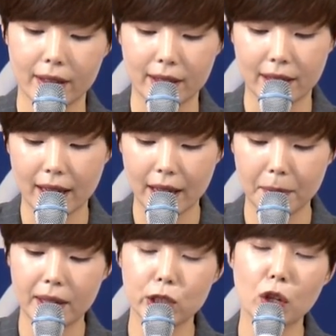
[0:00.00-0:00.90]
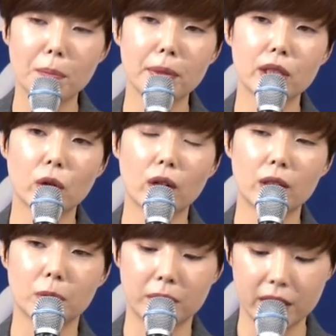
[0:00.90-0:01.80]
게다가 해발 1000m가
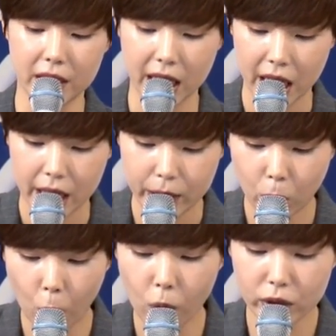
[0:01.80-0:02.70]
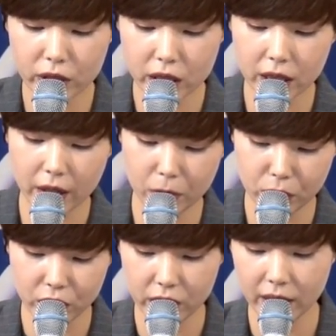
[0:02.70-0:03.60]
넘는 이 고원 지대의
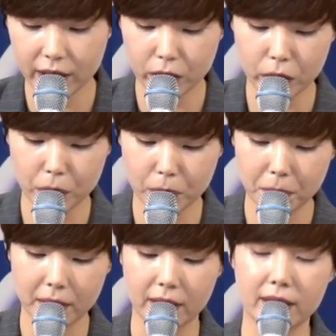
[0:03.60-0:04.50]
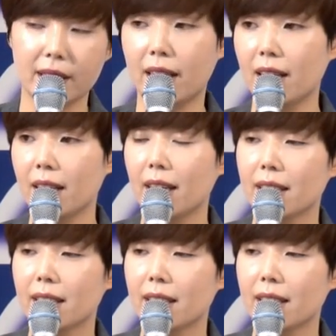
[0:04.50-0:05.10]
위치에 있었을 뿐만 아니라